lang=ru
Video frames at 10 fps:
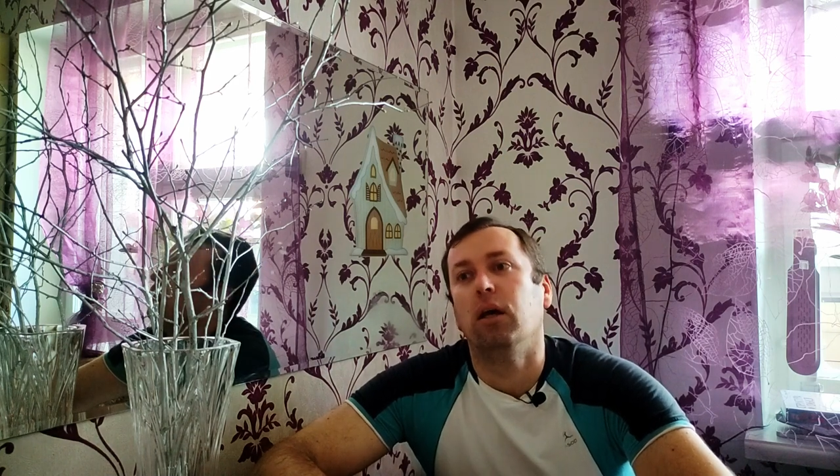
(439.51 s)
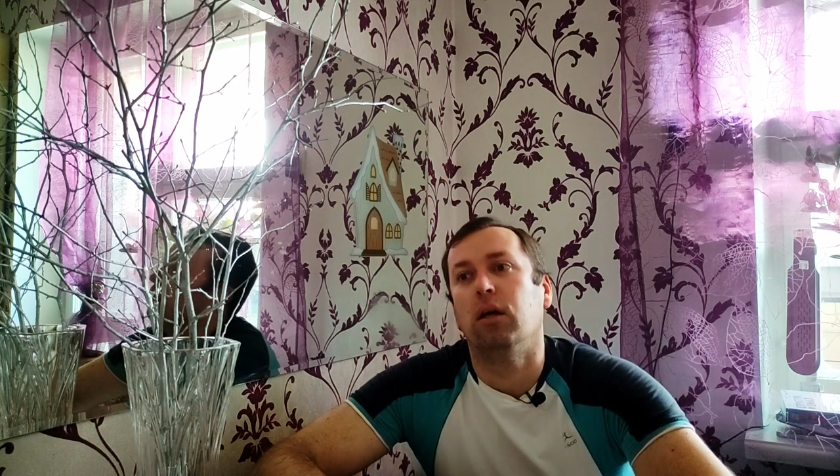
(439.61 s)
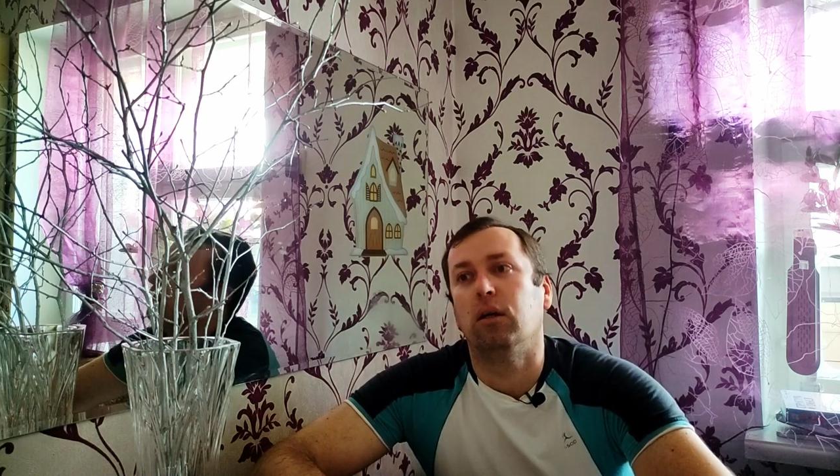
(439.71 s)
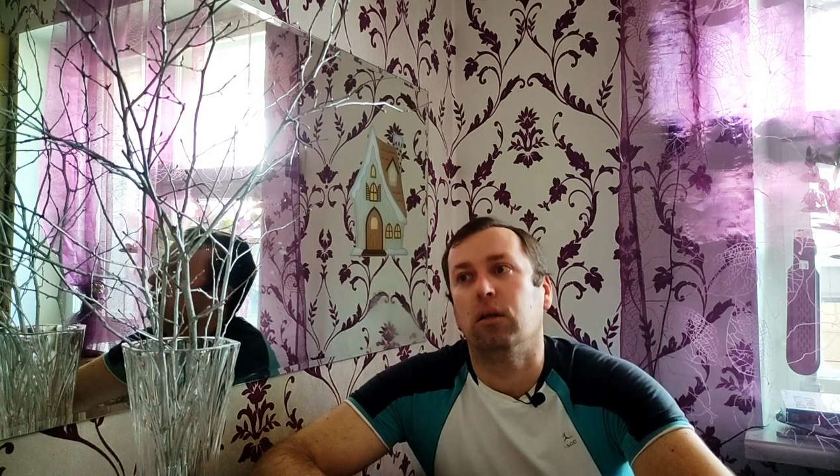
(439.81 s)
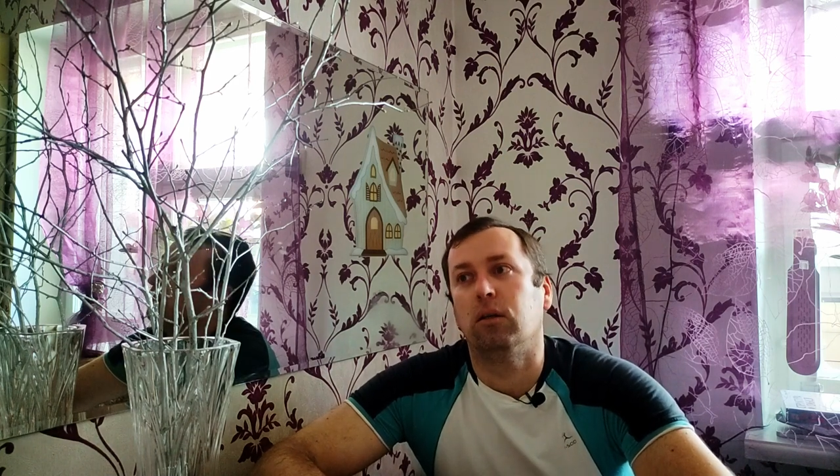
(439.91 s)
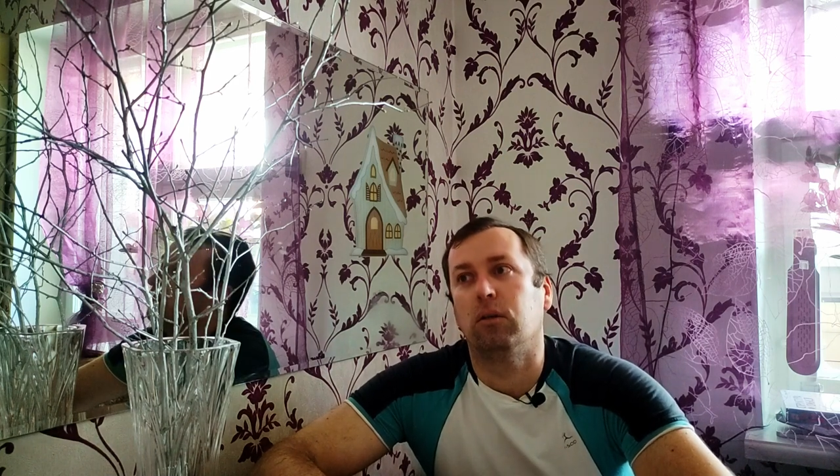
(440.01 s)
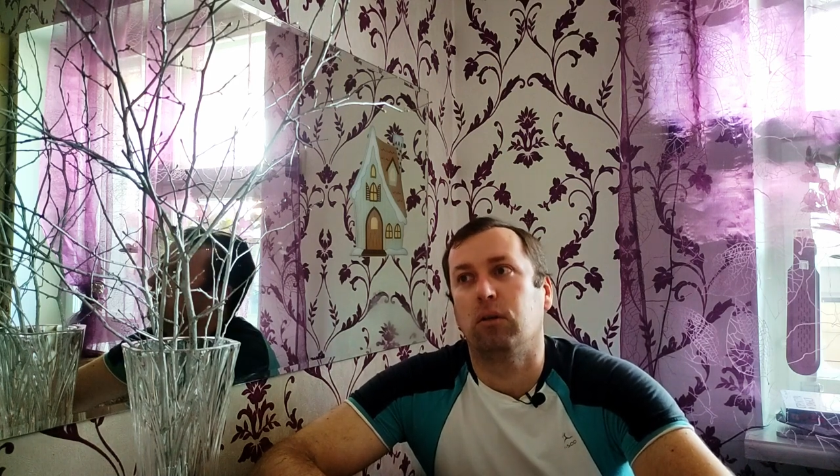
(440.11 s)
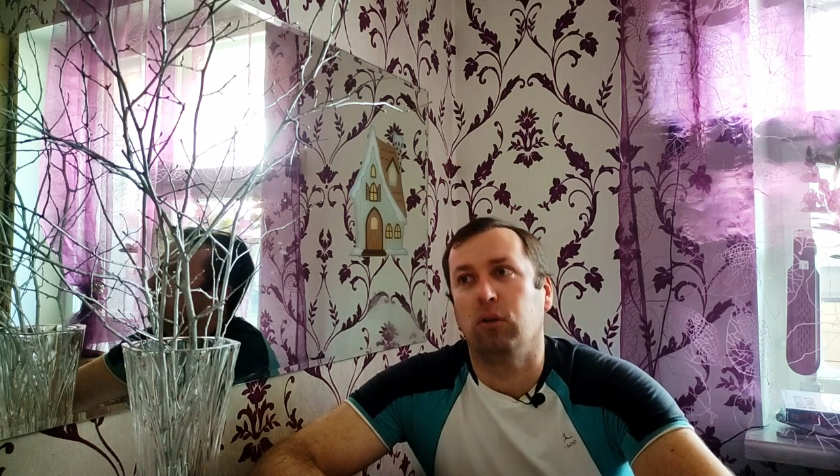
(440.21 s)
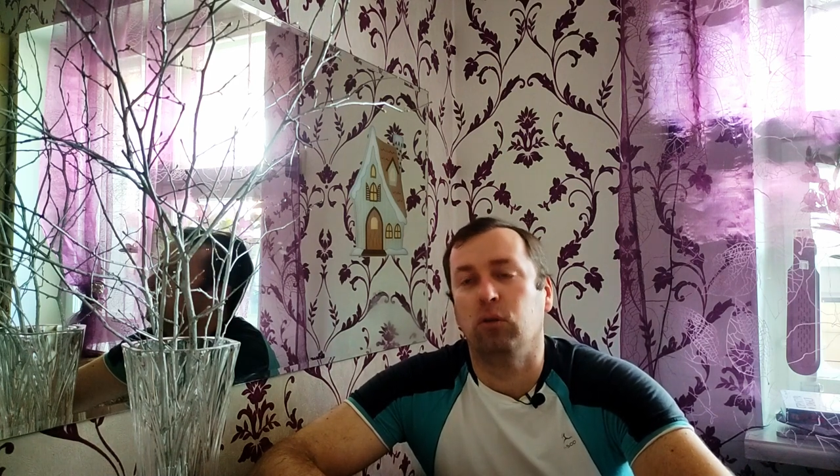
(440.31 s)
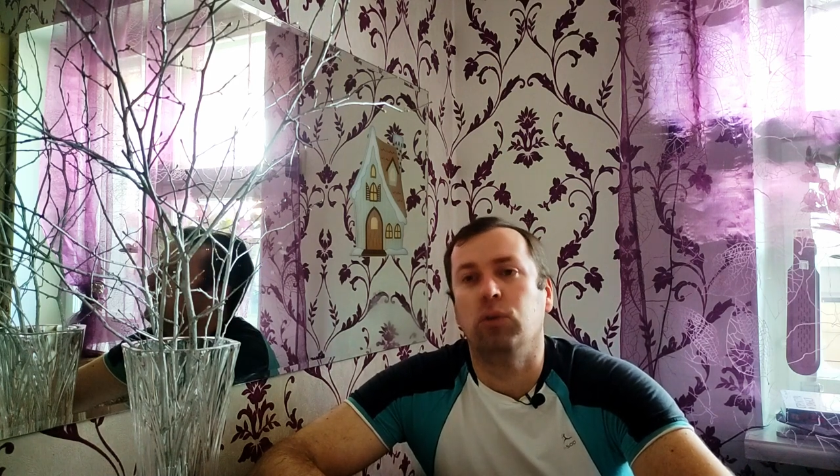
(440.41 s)
э,
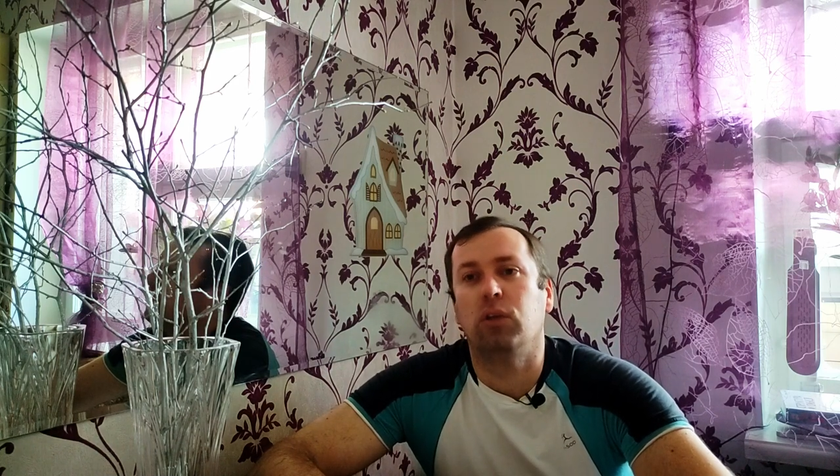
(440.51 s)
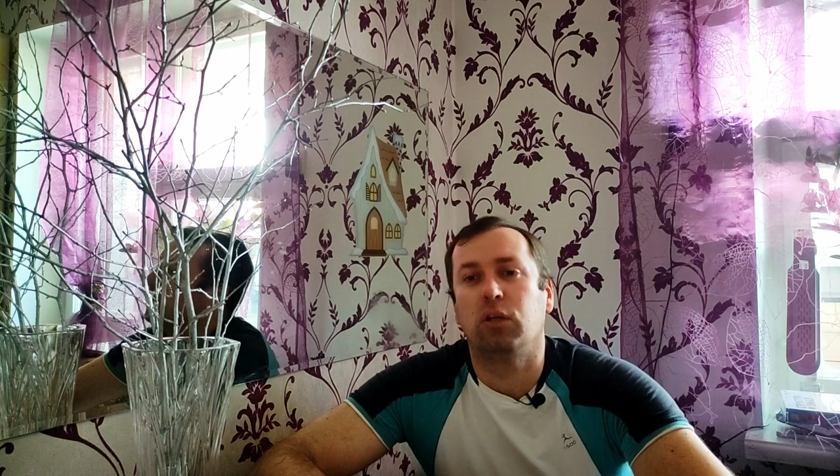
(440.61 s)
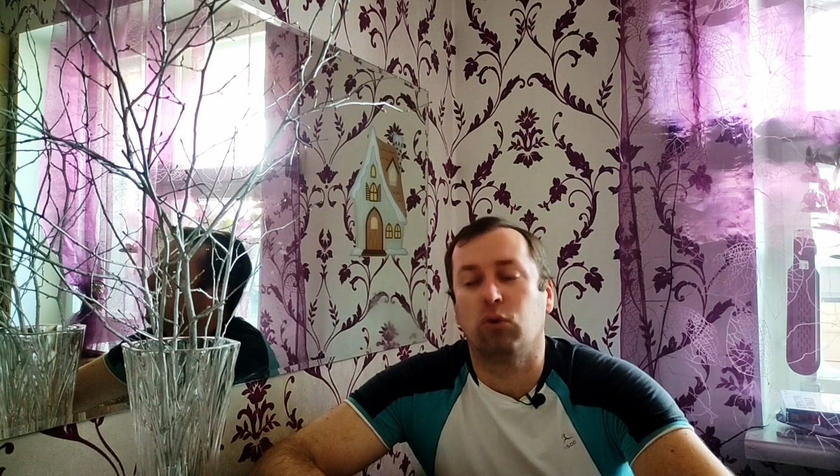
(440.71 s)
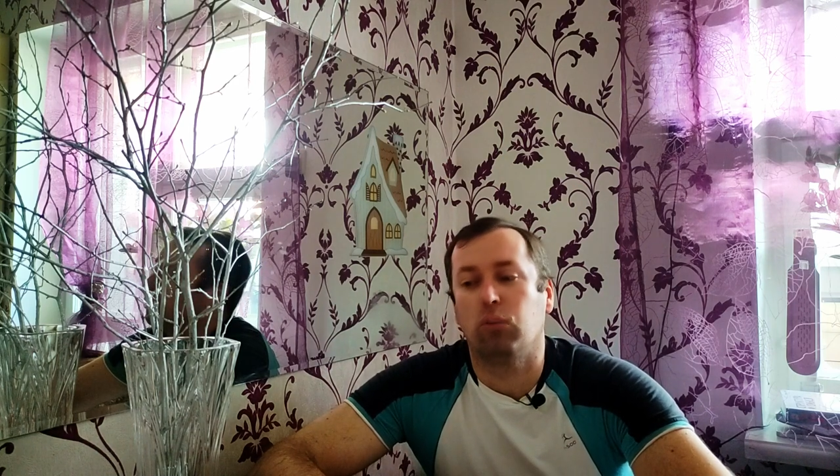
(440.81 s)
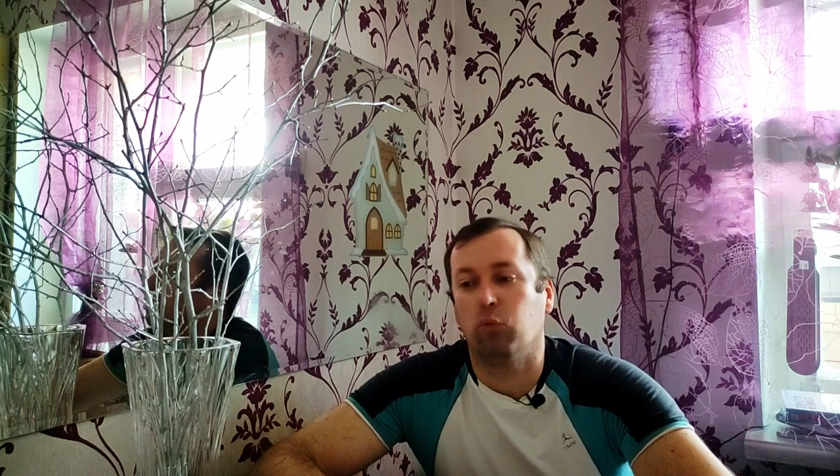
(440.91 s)
люди, которым